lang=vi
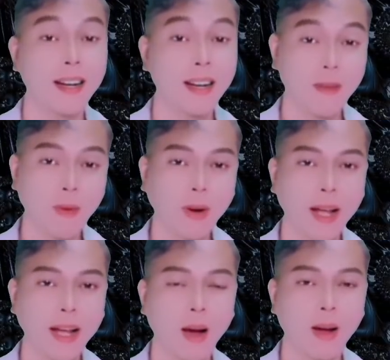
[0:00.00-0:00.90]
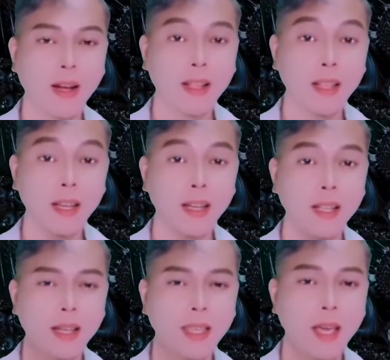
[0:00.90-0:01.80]
Em thật sự không hiểu được Ân
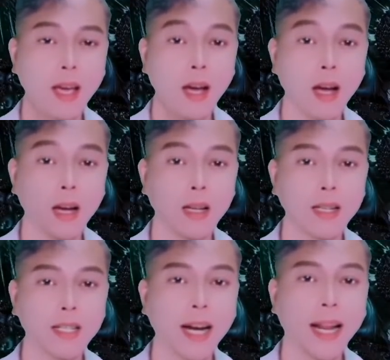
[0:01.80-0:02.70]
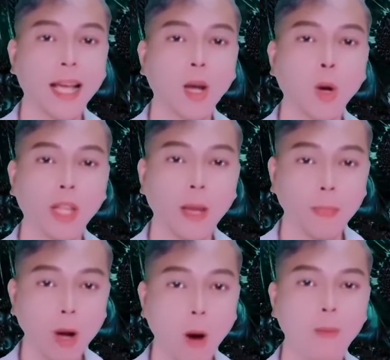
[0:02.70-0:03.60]
Hạ. Ngay cả một
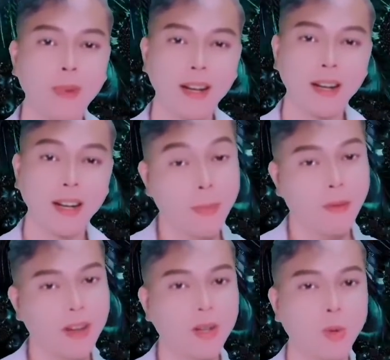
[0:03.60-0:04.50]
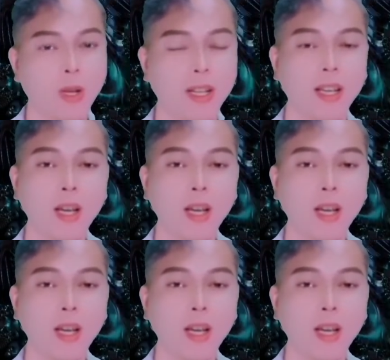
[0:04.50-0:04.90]
kẻ phản bội mình cũng trọng dụng.